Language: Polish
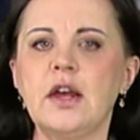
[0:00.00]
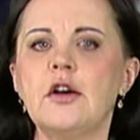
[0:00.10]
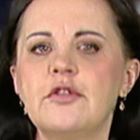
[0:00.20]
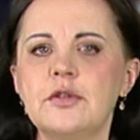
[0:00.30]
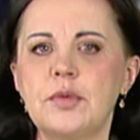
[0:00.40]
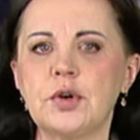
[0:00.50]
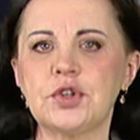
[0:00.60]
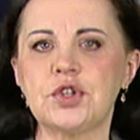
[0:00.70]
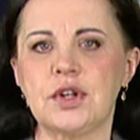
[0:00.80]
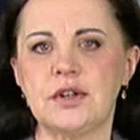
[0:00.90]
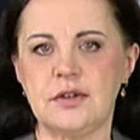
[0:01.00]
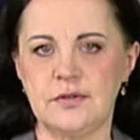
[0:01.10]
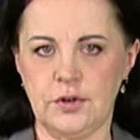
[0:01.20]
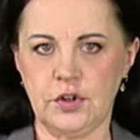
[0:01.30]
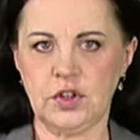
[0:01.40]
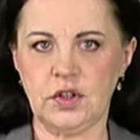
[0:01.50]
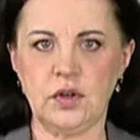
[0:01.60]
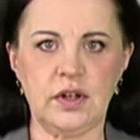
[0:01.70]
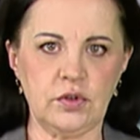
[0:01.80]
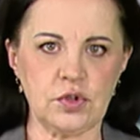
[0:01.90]
Wyborcze wojny
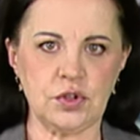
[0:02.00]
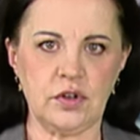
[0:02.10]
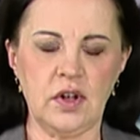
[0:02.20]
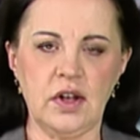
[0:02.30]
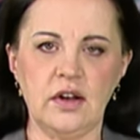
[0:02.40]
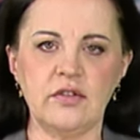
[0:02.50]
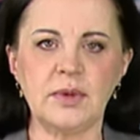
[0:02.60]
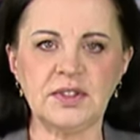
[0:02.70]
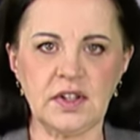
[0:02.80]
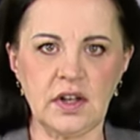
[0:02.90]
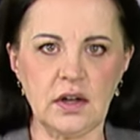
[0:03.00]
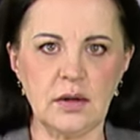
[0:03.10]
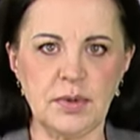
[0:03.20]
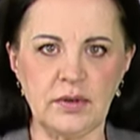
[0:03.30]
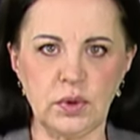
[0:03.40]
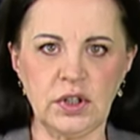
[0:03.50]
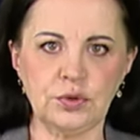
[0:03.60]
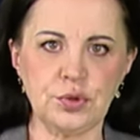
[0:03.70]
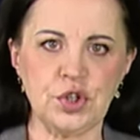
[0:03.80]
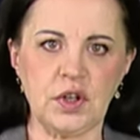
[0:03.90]
o Jaworzno w materiale Pawła
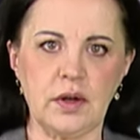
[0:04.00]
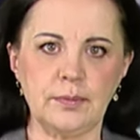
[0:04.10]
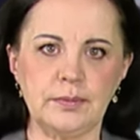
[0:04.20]
Jędrusika.